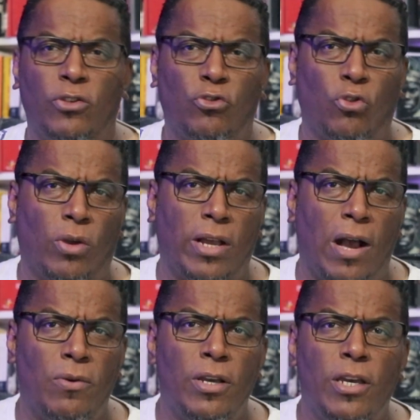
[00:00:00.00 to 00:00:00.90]
neste
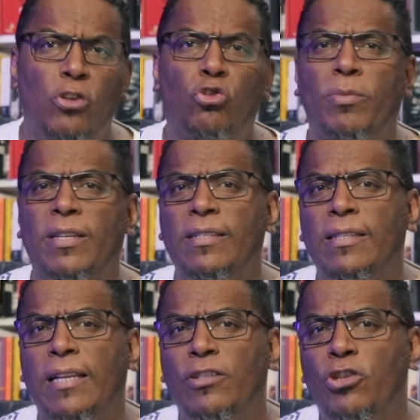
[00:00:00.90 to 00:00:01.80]
local e sobre a
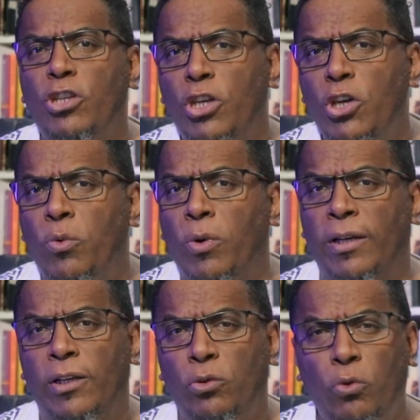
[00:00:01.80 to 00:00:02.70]
cidade de Kiwa
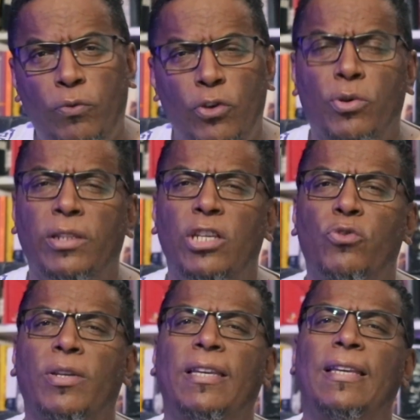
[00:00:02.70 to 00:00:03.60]
no vídeo que eu
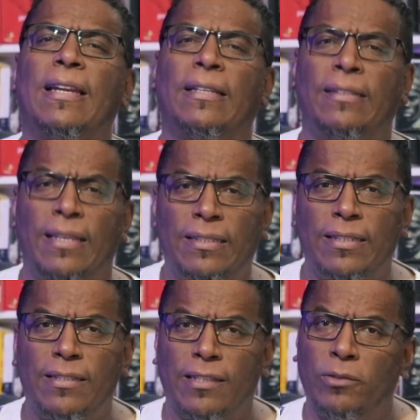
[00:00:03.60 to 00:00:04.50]
deixo aqui na
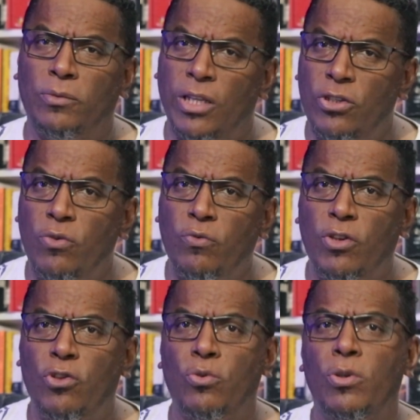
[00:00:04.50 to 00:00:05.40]
descrição deste
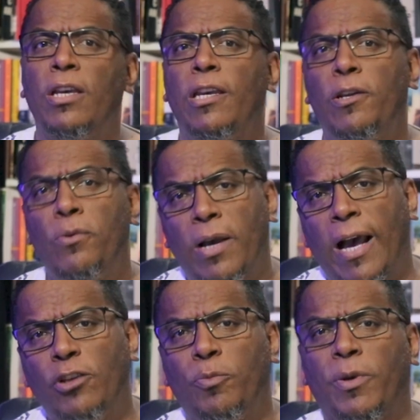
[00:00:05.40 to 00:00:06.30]
vídeo e no
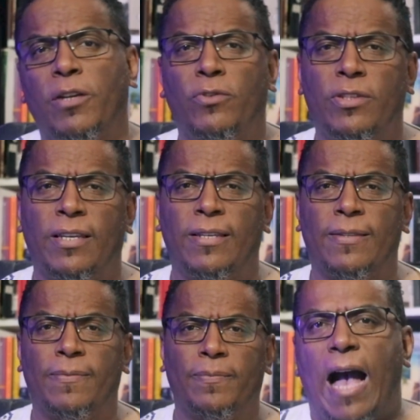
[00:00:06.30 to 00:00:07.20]
card para
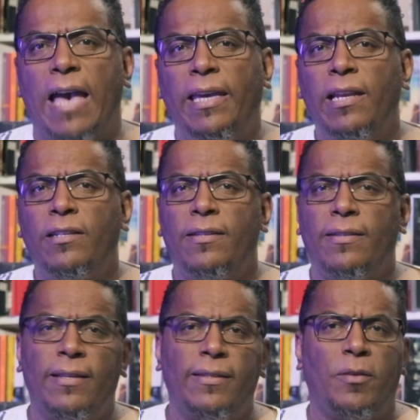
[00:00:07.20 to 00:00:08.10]
vocês. A ilha de
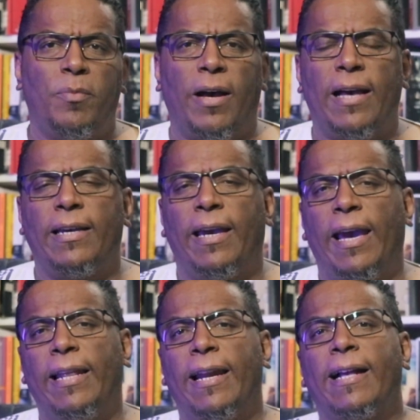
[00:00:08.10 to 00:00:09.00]
Zanzibar
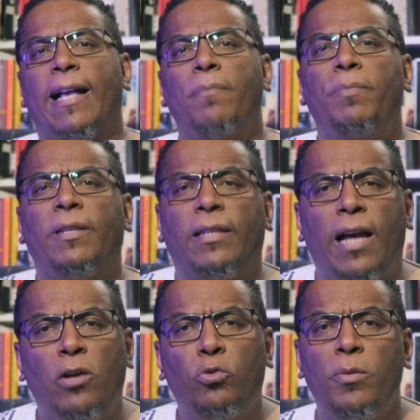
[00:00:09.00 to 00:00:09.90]
ela era a
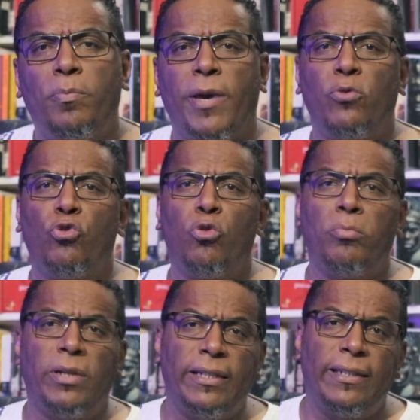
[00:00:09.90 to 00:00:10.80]
capital do Império de
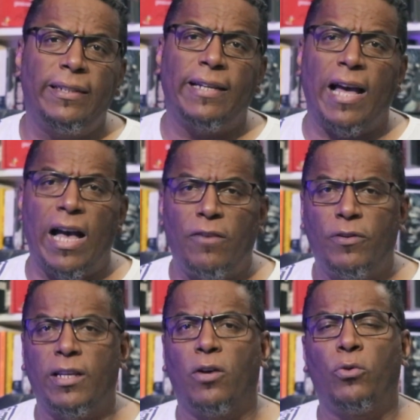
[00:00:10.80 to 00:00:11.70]
Oman na África